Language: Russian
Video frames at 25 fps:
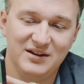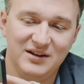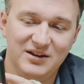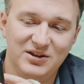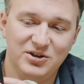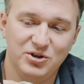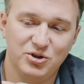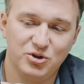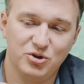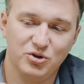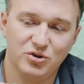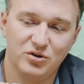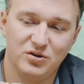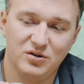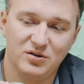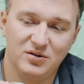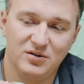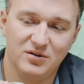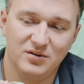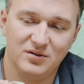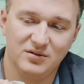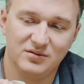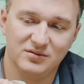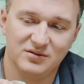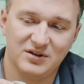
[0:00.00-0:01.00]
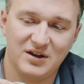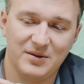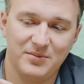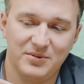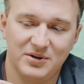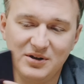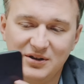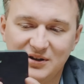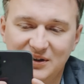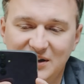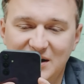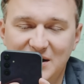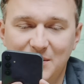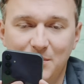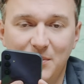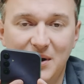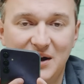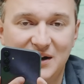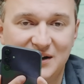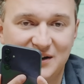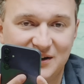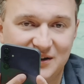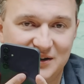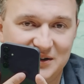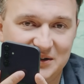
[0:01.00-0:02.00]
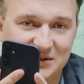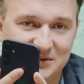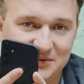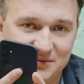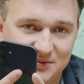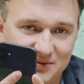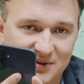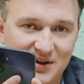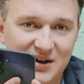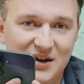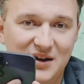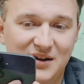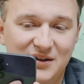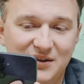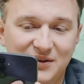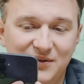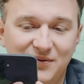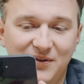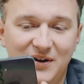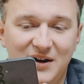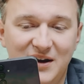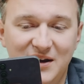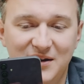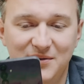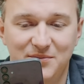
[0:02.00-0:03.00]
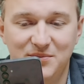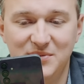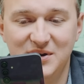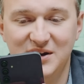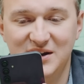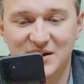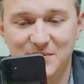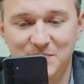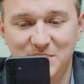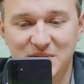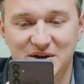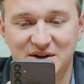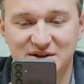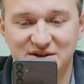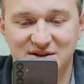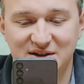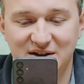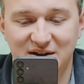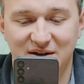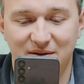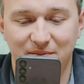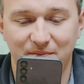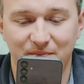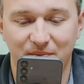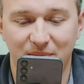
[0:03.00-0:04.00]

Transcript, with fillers: и еще камера для макро на 2 мегапикселя.